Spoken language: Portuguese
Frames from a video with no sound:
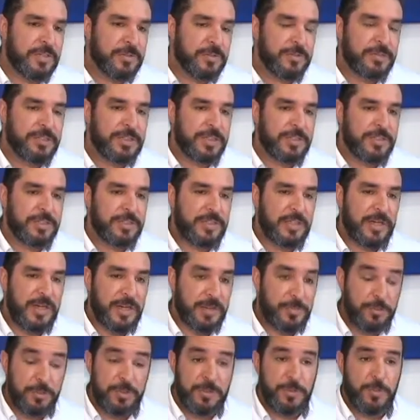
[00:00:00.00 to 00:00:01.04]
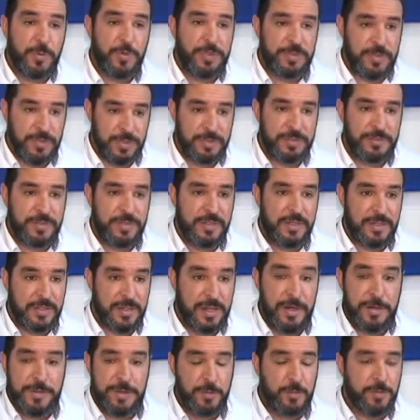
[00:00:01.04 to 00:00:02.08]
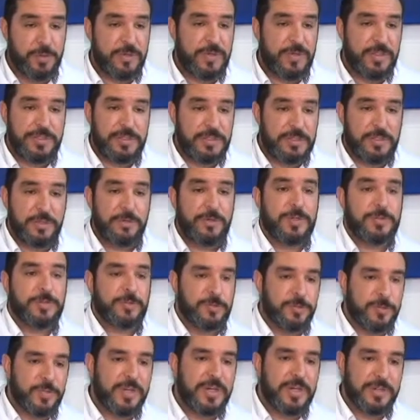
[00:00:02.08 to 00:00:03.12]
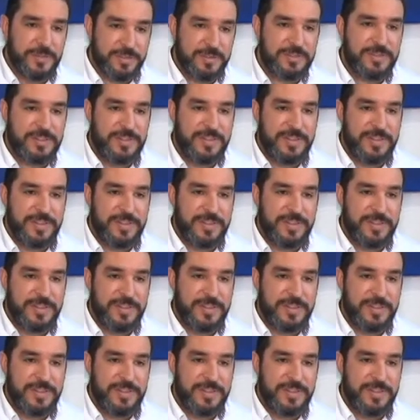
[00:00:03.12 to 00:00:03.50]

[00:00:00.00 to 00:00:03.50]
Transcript: no dia a dia ela é muito importante. Claro que nunca vai deixar de ter o fator humano.